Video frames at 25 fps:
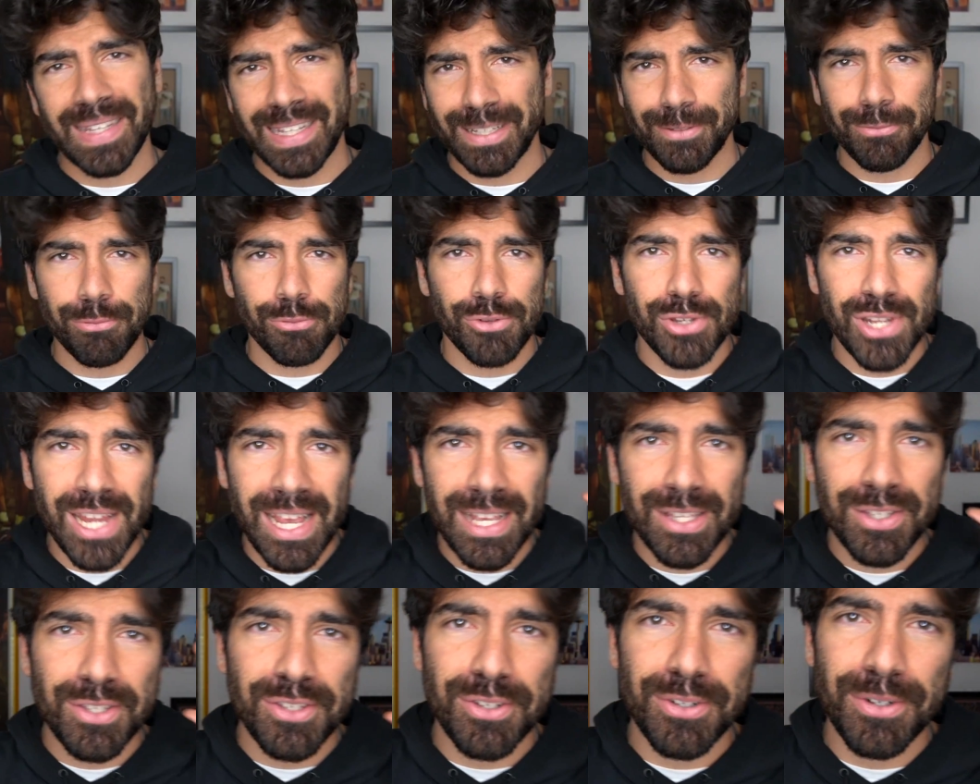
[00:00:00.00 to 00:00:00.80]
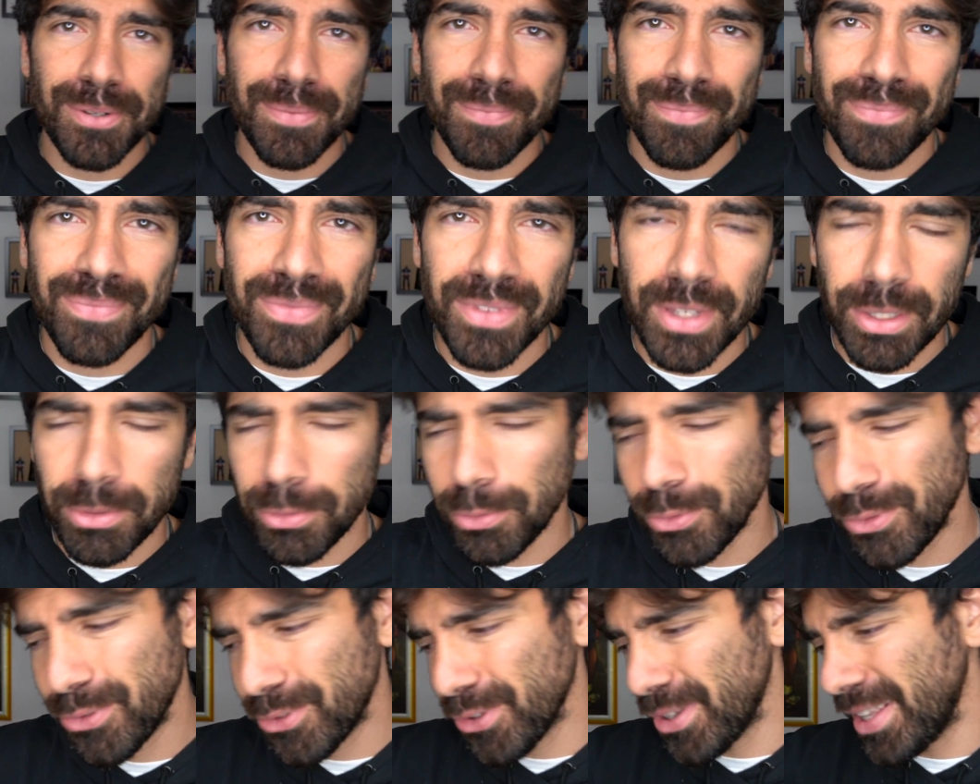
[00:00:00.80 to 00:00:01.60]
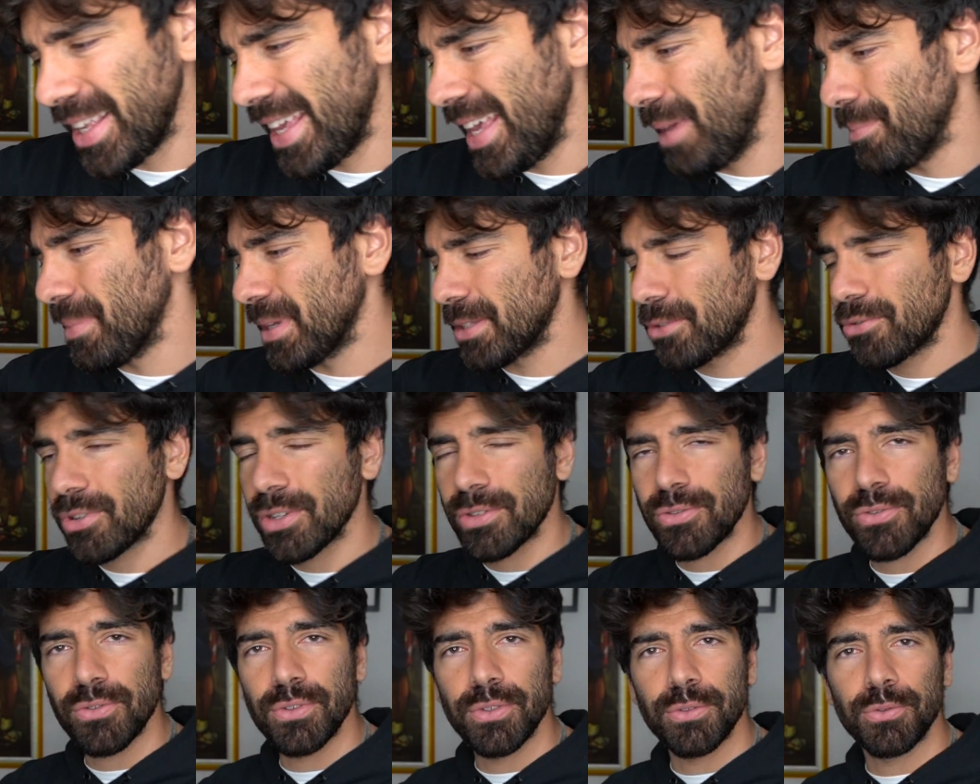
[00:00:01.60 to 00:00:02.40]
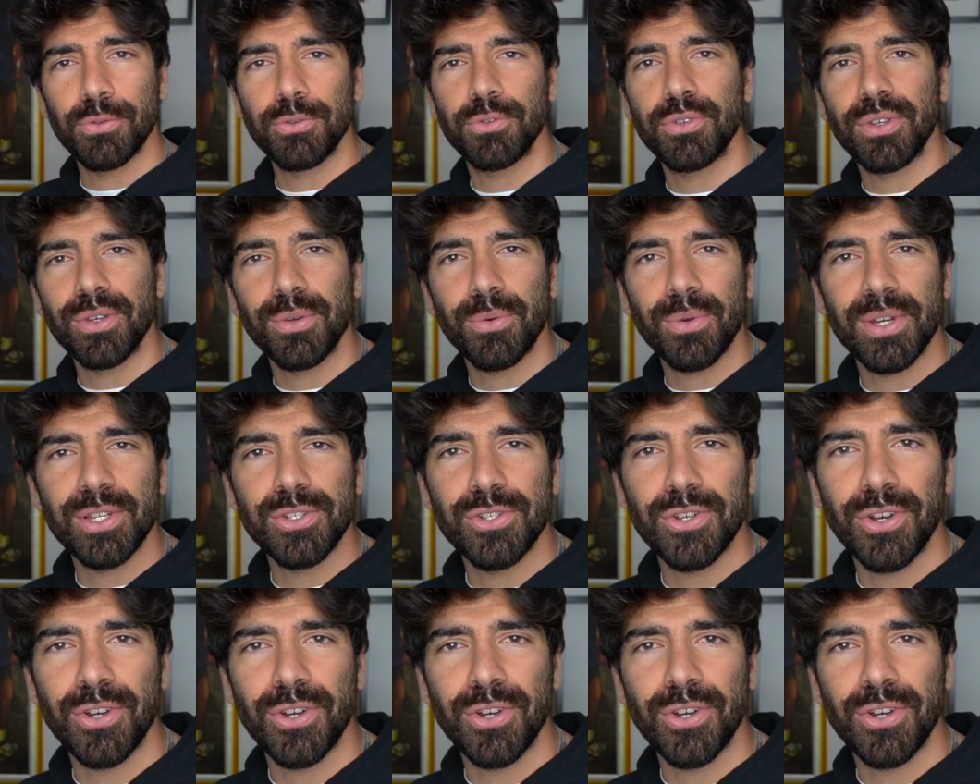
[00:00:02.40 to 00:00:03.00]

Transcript: È successo di tutto lì, ma è successo di tutto in quei